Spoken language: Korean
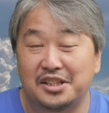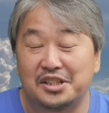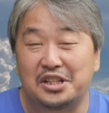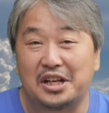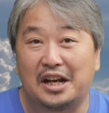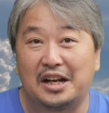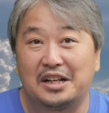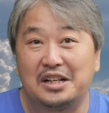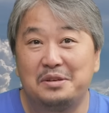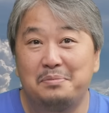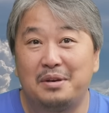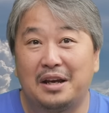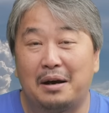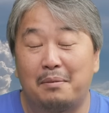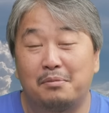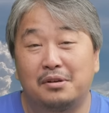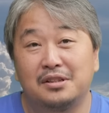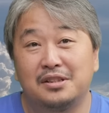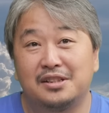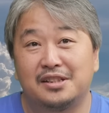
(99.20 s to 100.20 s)
진정한 의미가
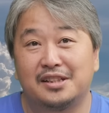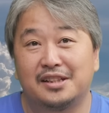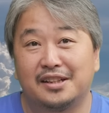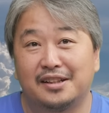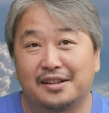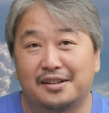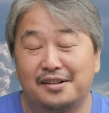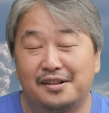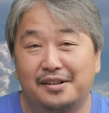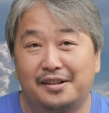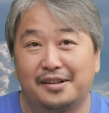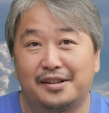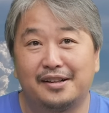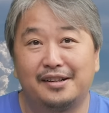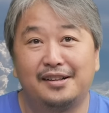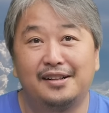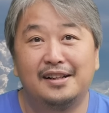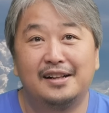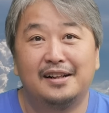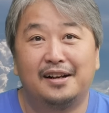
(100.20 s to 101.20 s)
뭔지
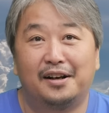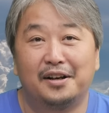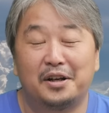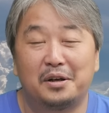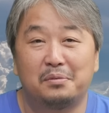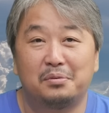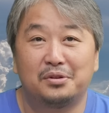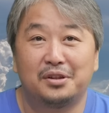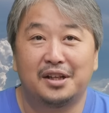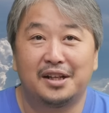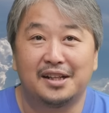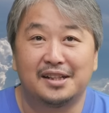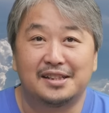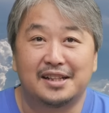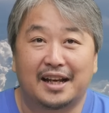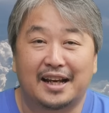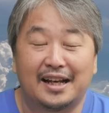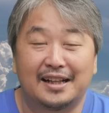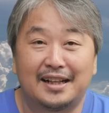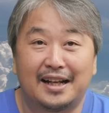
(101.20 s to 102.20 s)
그거를 여러분들이
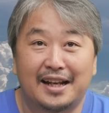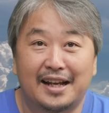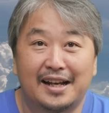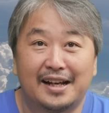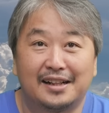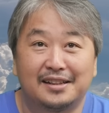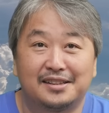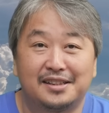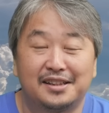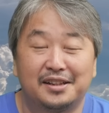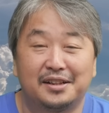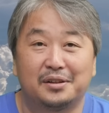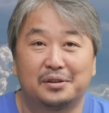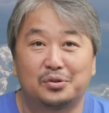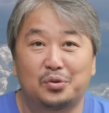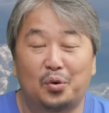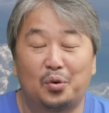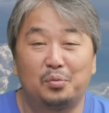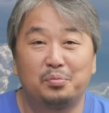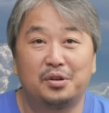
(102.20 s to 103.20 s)
이제
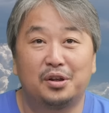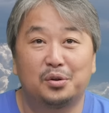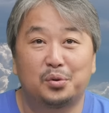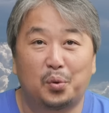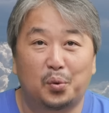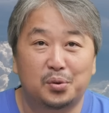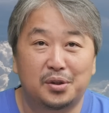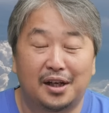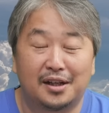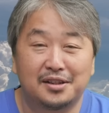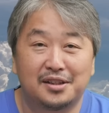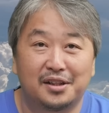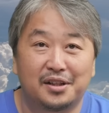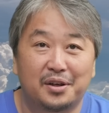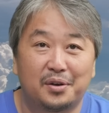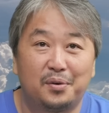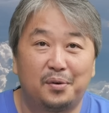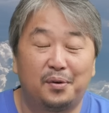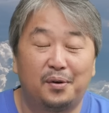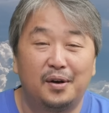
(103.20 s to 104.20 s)
깨달아야지 조금 더
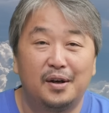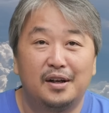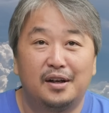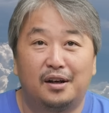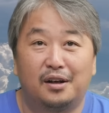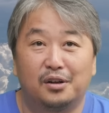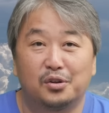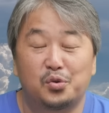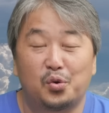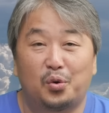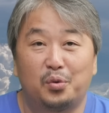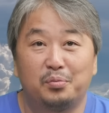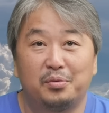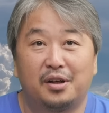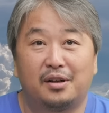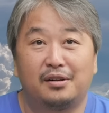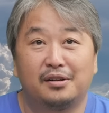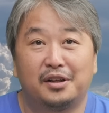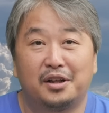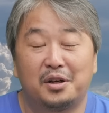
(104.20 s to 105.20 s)
독창적이고 조금
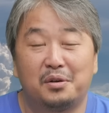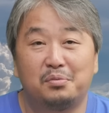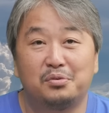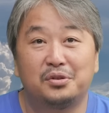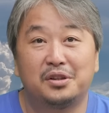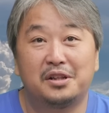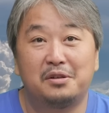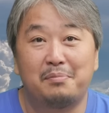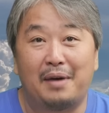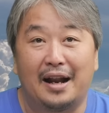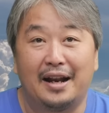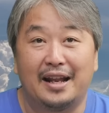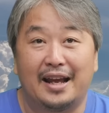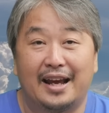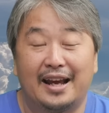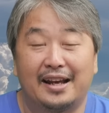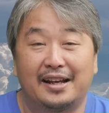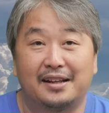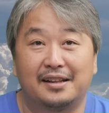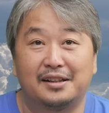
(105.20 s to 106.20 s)
더
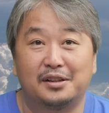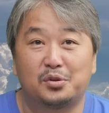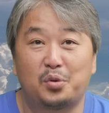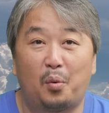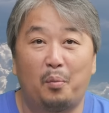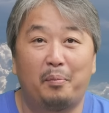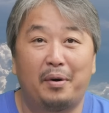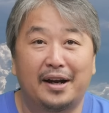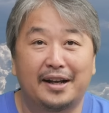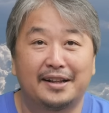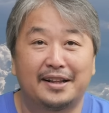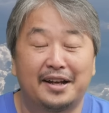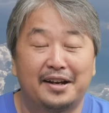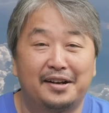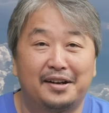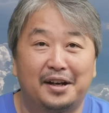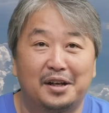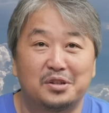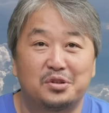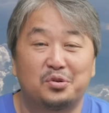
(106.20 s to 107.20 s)
여러분들만의 이 손발이
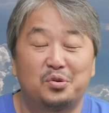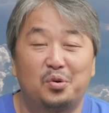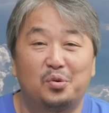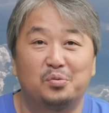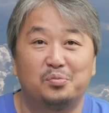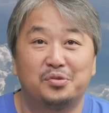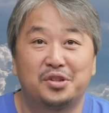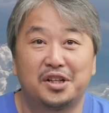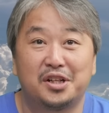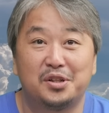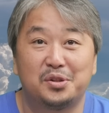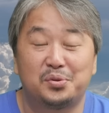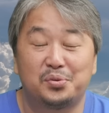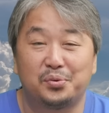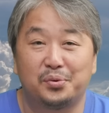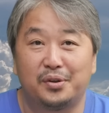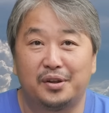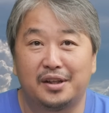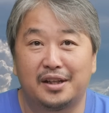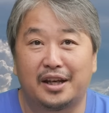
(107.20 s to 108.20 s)
되어 가지고 움직일
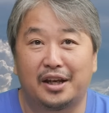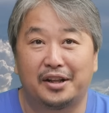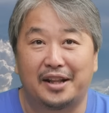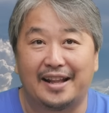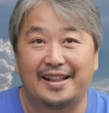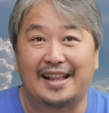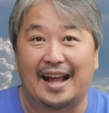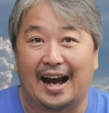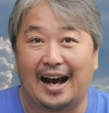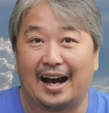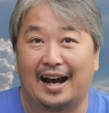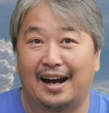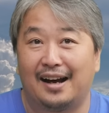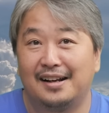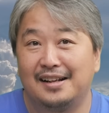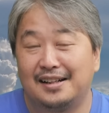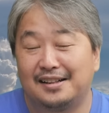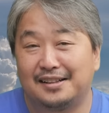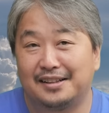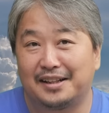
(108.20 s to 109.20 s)
수 있게 된다.
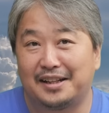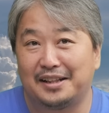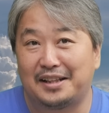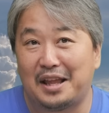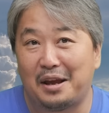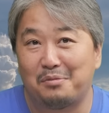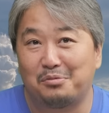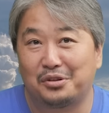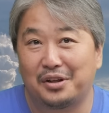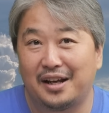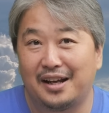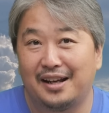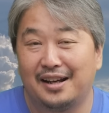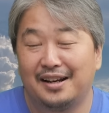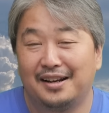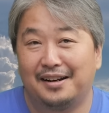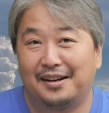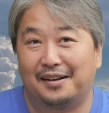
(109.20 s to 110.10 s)
그렇기 때문에